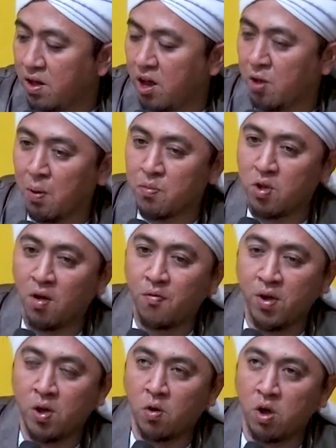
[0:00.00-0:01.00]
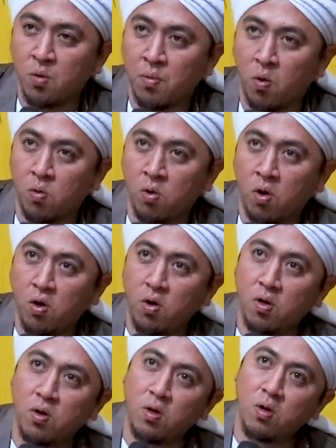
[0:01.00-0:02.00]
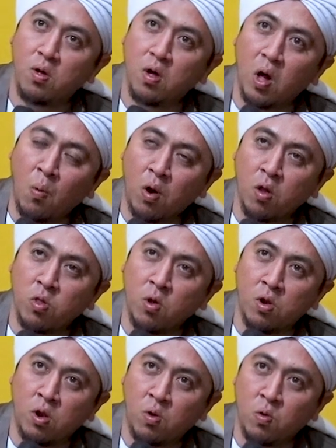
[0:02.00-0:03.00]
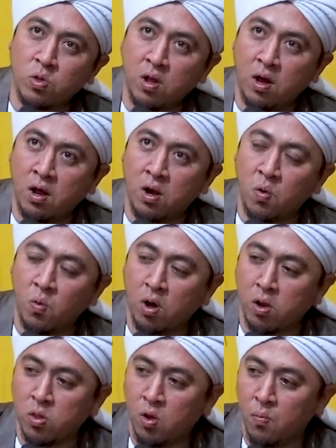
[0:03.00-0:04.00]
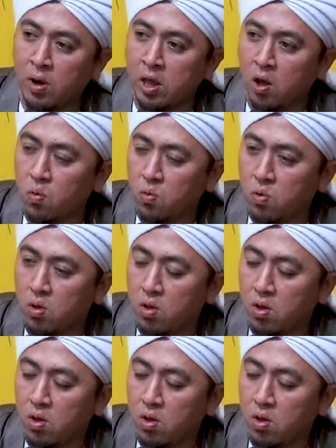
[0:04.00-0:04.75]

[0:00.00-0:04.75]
al Syafi'i rahimahullah wa radhiyallahu taala anhu arda beliau